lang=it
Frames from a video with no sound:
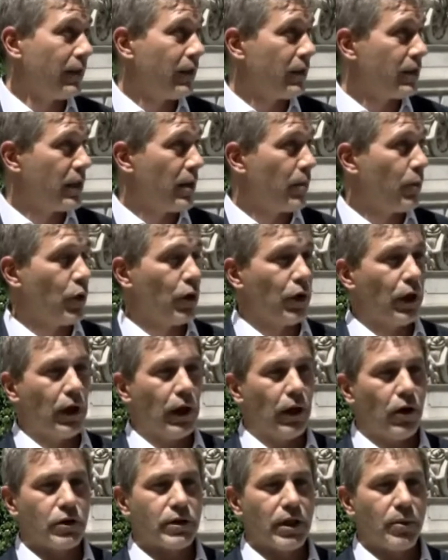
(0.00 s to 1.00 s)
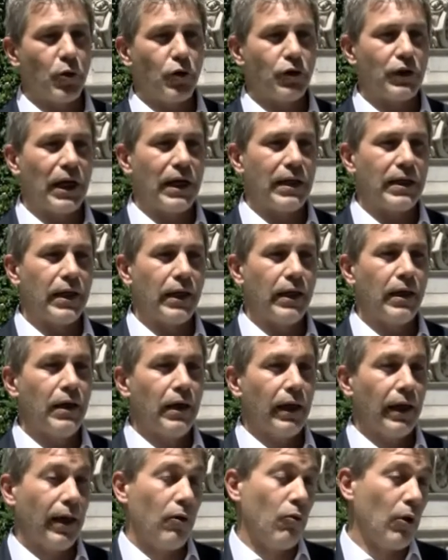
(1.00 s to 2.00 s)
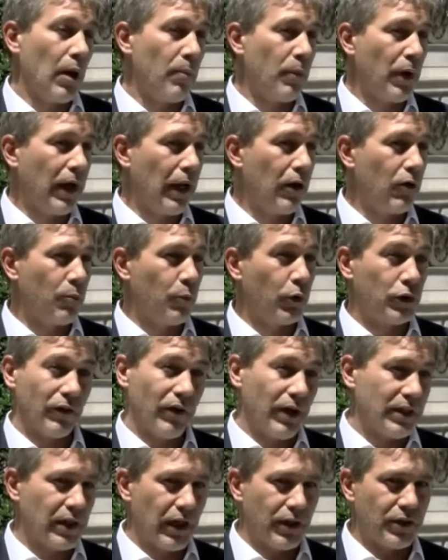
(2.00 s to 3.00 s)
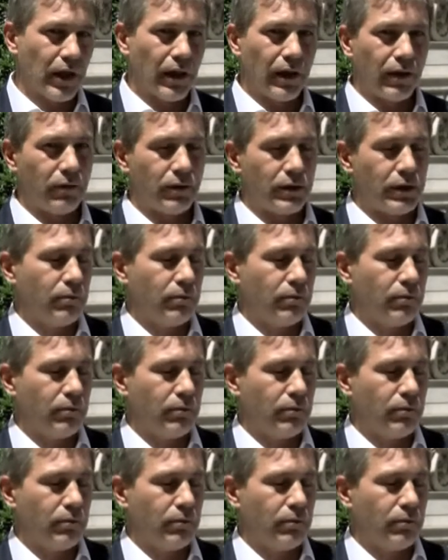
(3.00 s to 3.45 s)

ad esempio nelle nostre montagne che era un campanello, poteva essere già